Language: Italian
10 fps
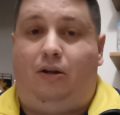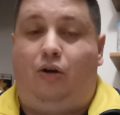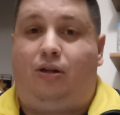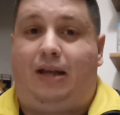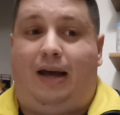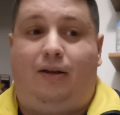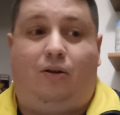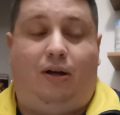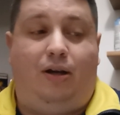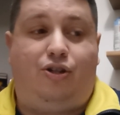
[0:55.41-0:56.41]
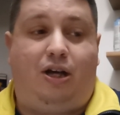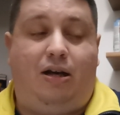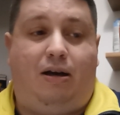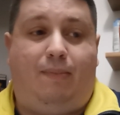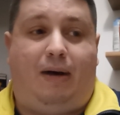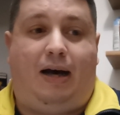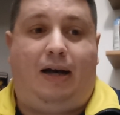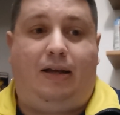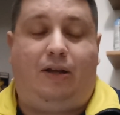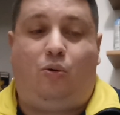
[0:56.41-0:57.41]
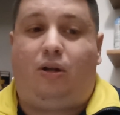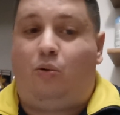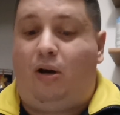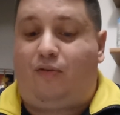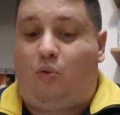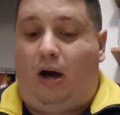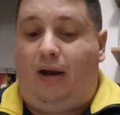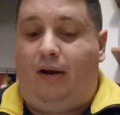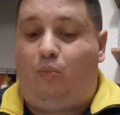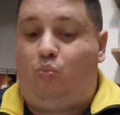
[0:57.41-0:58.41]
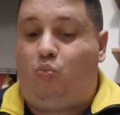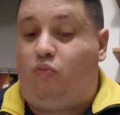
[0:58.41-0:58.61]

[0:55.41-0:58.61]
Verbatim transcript: non tanto del Genoa, ma di tutte e due le squadre.